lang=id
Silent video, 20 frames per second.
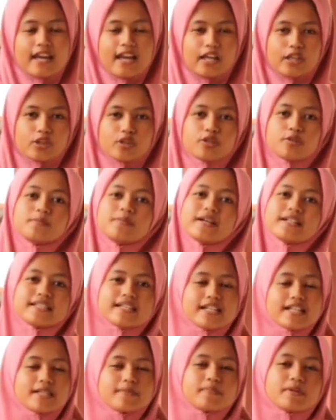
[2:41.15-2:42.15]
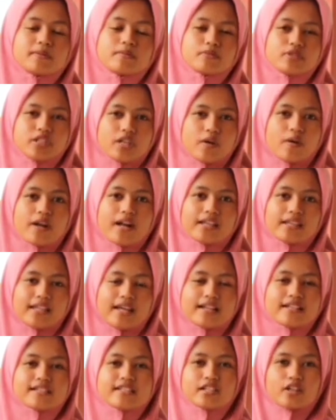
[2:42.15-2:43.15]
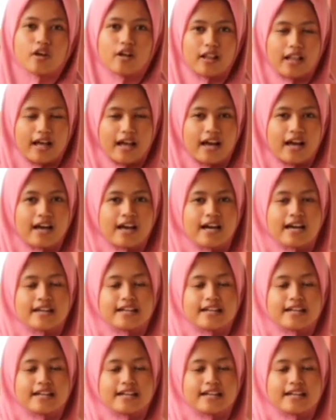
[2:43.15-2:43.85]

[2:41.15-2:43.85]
yaitu Majelis Permusyawaratan Sekolah,